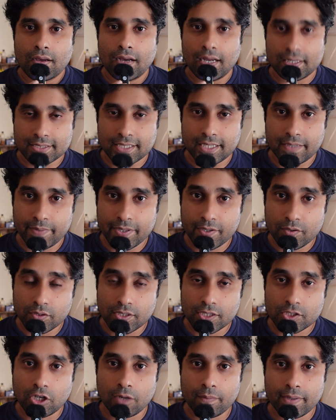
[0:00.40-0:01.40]
আজকের
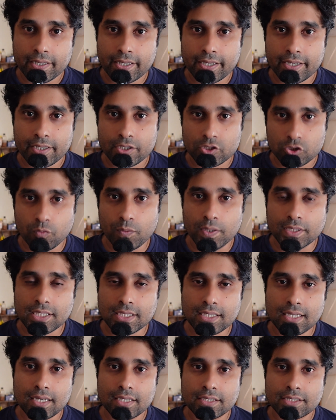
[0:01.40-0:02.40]
ভিডিওতে সবাইকে
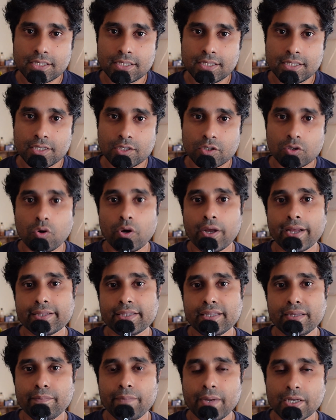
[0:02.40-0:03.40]
শুভেচ্ছা জানাচ্ছি
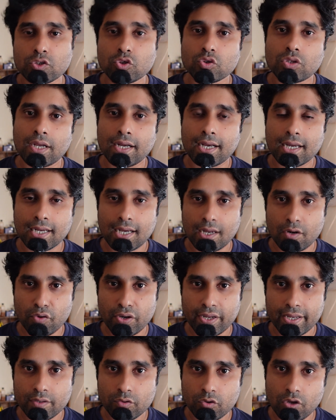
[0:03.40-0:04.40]
কয়েকদিন ব্যস্ত থাকার
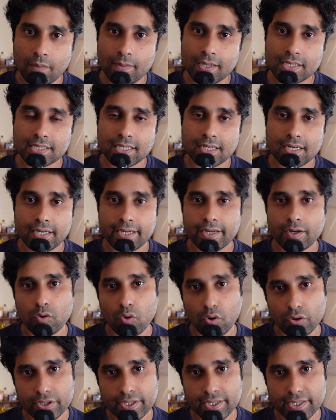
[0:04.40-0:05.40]
কারণে কিন্তু আমার চ্যানেলে
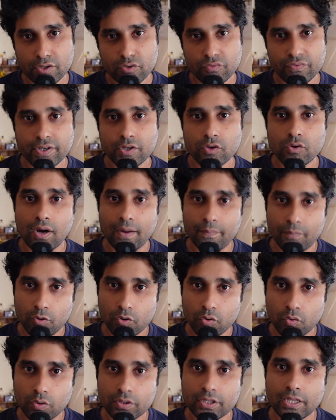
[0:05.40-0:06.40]
কন্টিনিউ ভিডিও
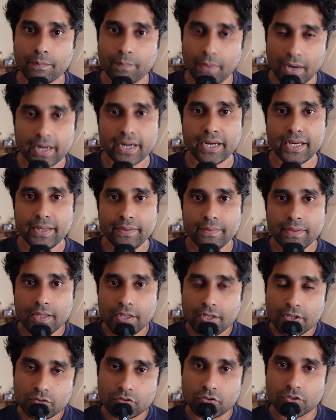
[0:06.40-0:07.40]
আপলোড করতে পারিনি
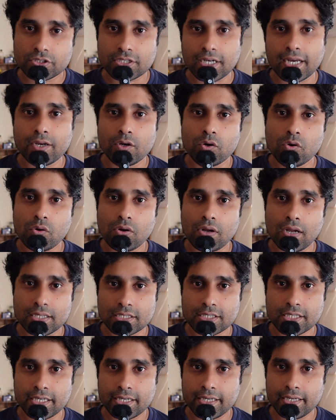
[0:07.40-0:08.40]
তো যাই হোক
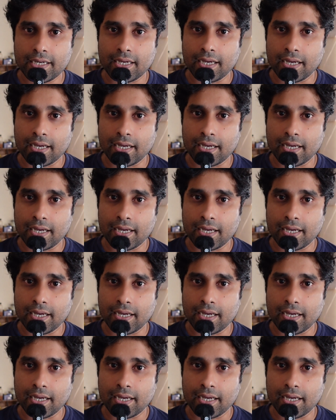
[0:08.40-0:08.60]
আজকে